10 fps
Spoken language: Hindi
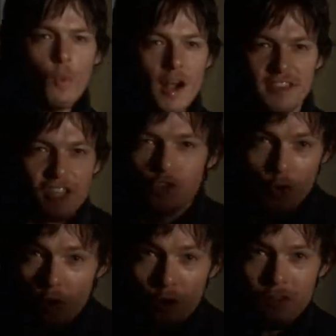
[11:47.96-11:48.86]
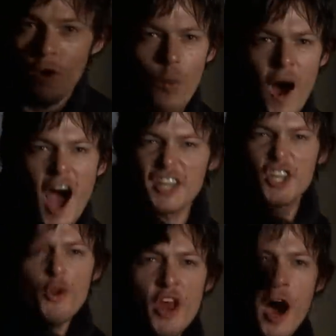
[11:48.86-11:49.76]
हैं ट्रेविस इस बात को
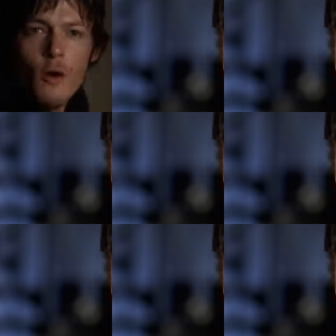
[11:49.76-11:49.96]
मान नहीं रहा